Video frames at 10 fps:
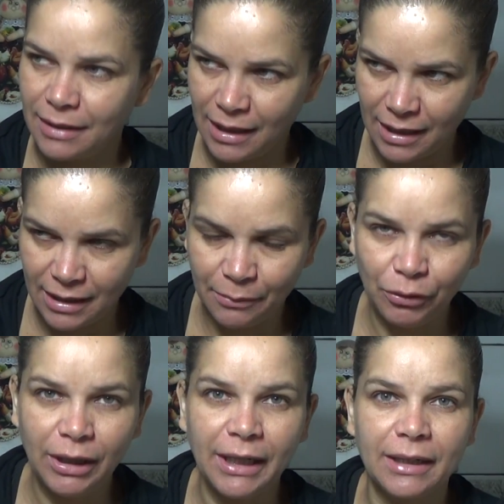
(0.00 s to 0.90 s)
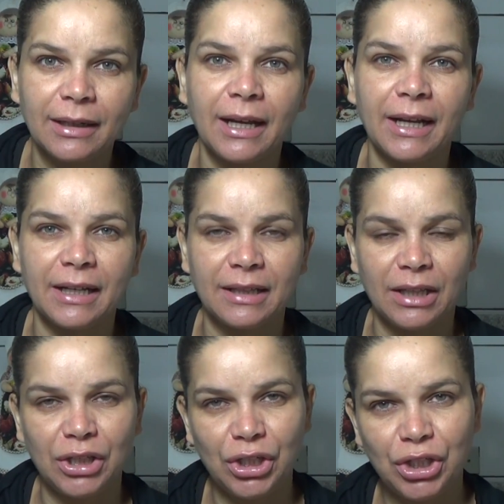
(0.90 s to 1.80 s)
É da mulher,
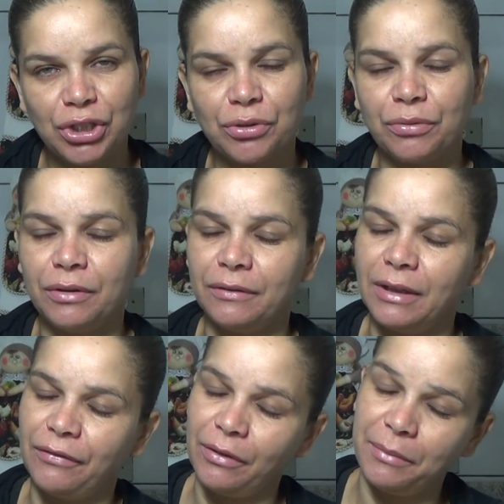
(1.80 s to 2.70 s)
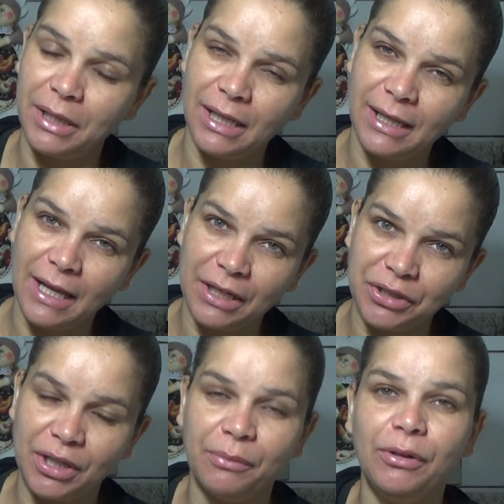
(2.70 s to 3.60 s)
característico da, da
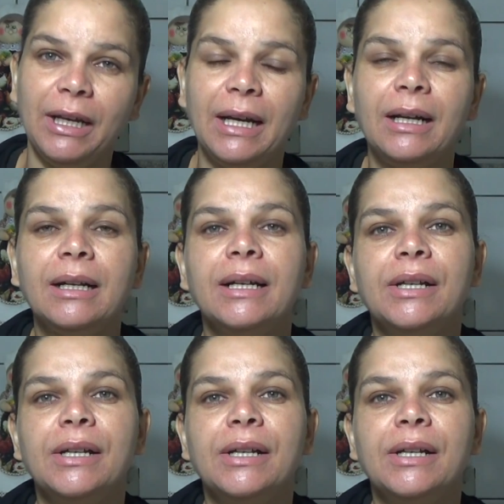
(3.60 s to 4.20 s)
feminilidade da mulher.